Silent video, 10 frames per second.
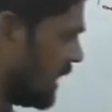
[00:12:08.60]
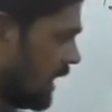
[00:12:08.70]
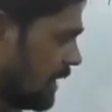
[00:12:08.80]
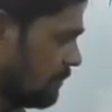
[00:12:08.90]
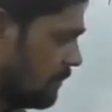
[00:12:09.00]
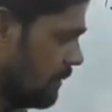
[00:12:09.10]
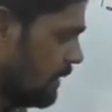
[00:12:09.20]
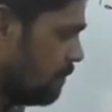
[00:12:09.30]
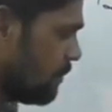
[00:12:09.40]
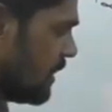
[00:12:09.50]
धर्म
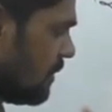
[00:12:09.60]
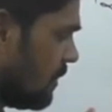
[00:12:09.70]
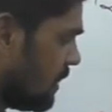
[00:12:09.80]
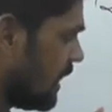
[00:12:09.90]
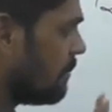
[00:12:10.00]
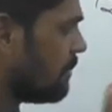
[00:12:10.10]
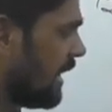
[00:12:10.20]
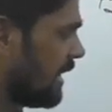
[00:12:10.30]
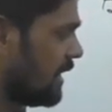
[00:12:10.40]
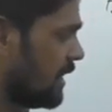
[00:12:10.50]
में धर्म पे
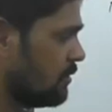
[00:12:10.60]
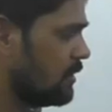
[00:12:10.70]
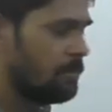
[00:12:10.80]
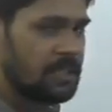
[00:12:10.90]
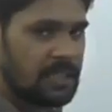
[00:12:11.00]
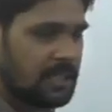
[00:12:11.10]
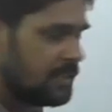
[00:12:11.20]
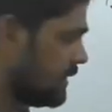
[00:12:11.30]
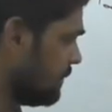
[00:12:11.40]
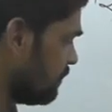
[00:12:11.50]
आ गए हैं तो ये भी देख
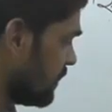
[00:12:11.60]
लीजिए